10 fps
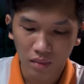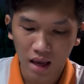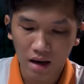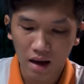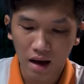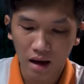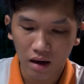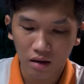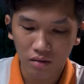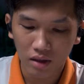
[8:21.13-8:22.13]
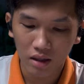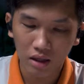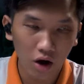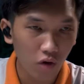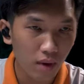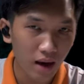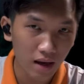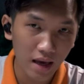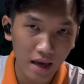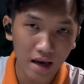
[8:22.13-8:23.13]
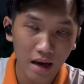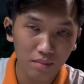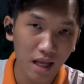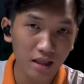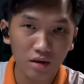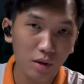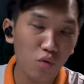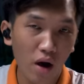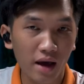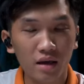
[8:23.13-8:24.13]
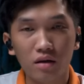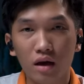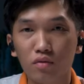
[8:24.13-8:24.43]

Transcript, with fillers: đây là cái chế độ mà nghe âm thanh từ bên ngoài à,